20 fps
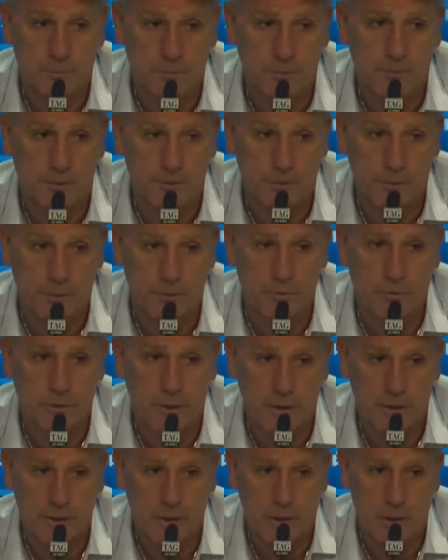Vencemos o
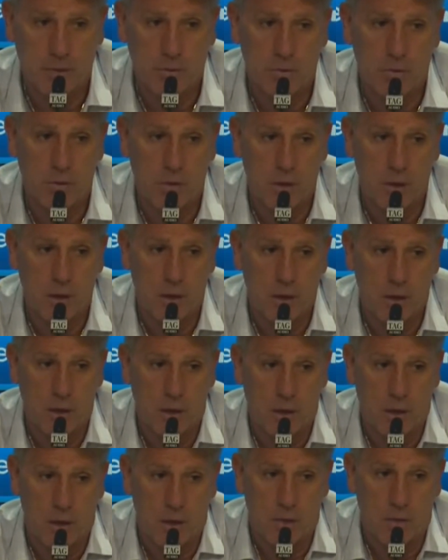Grenal,
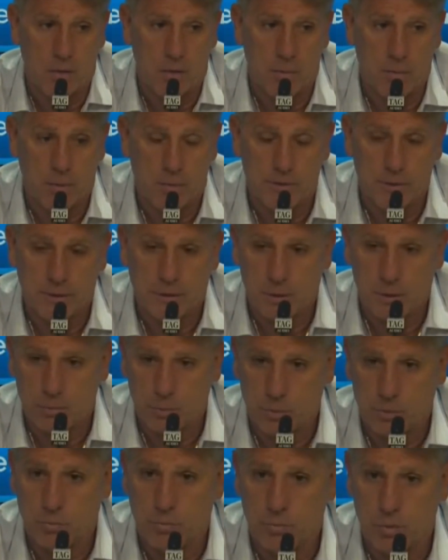um aproveitamos
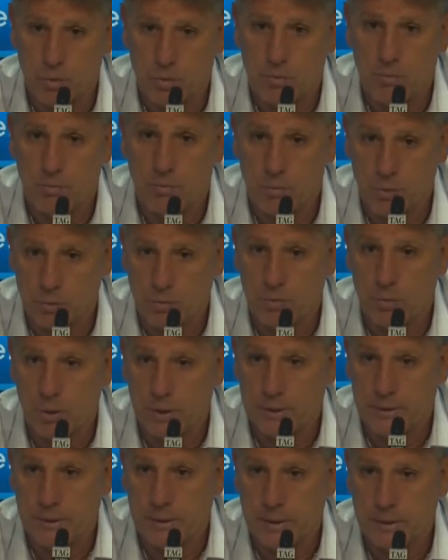muito bom, muito bom
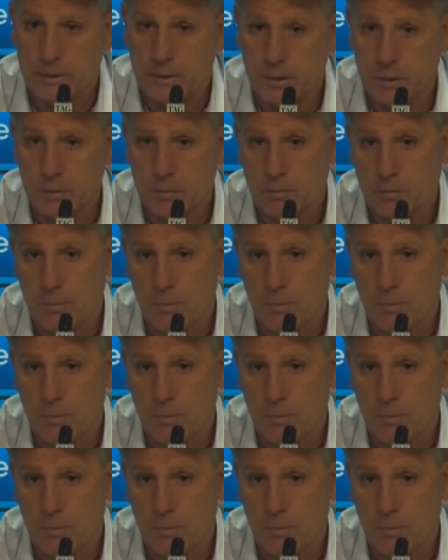até então.